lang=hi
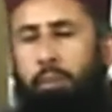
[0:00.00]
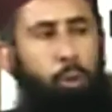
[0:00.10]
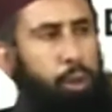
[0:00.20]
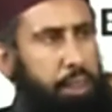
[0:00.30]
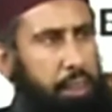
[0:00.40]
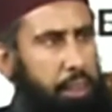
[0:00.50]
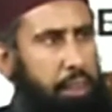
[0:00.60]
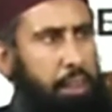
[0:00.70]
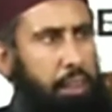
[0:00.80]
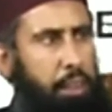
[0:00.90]

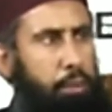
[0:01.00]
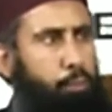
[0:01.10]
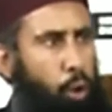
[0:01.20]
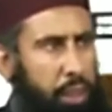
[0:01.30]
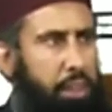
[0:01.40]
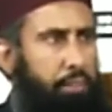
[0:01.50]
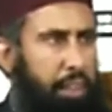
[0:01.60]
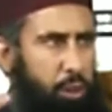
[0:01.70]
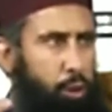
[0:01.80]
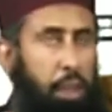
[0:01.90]
मौजनिन की बुलंद
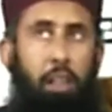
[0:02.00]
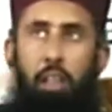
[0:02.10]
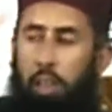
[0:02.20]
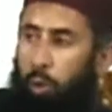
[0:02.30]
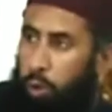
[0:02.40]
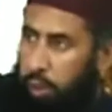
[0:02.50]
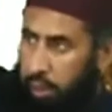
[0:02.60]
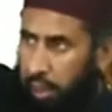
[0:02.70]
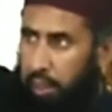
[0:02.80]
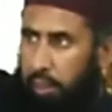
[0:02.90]
आवाज़ों से घरों
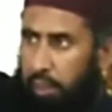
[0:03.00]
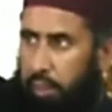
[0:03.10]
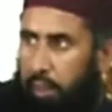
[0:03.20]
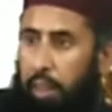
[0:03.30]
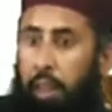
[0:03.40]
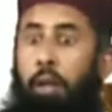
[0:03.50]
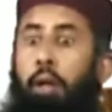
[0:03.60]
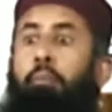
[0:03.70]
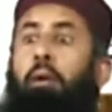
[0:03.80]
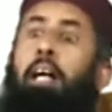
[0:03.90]
तक
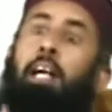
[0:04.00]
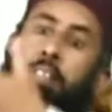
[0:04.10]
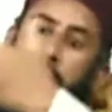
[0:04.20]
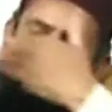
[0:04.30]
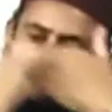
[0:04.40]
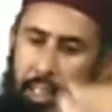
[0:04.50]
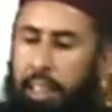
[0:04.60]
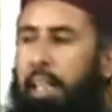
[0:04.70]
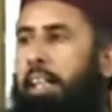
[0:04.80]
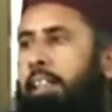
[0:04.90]
नमाज के
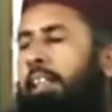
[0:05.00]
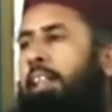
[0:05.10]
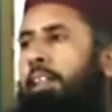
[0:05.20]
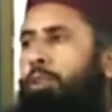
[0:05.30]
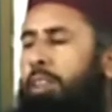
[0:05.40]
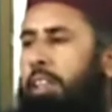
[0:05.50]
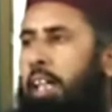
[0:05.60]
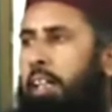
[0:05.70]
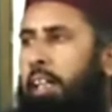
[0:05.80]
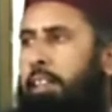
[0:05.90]
लिए आने के लिए जो
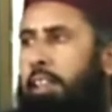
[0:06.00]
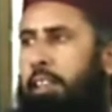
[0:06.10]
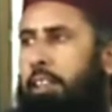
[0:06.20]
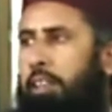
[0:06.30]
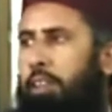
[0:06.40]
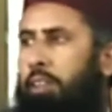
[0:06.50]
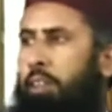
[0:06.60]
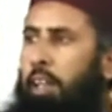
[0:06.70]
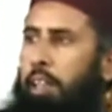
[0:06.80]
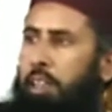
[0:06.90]
सदा लगाई जाती थी
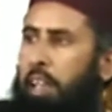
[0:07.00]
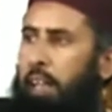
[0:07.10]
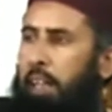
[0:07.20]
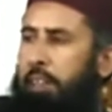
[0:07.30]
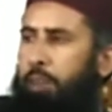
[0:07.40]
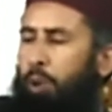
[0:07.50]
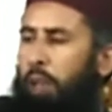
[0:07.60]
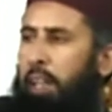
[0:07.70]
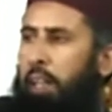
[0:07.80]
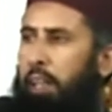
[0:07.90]
हैया
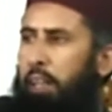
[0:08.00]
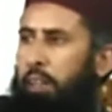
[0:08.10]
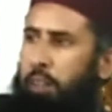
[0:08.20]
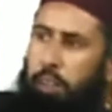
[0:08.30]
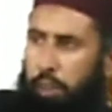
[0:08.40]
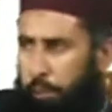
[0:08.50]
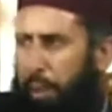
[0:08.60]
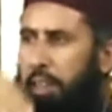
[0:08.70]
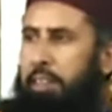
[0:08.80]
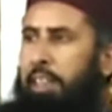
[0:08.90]
अलसला
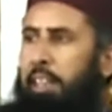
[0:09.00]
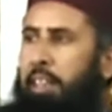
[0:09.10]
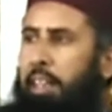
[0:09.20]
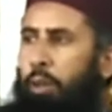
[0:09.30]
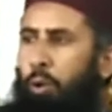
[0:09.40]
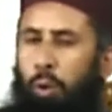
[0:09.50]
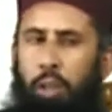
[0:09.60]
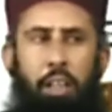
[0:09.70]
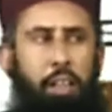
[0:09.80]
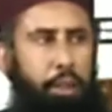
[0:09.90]
नमाज के लिए आओ
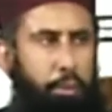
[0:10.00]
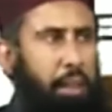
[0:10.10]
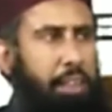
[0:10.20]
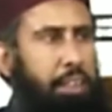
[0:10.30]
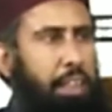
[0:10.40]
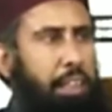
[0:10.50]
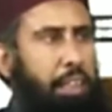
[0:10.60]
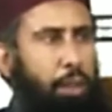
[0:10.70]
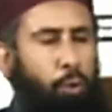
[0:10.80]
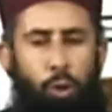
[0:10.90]
नमाज के
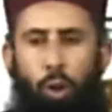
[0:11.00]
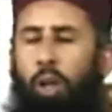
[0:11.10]
लिए आओ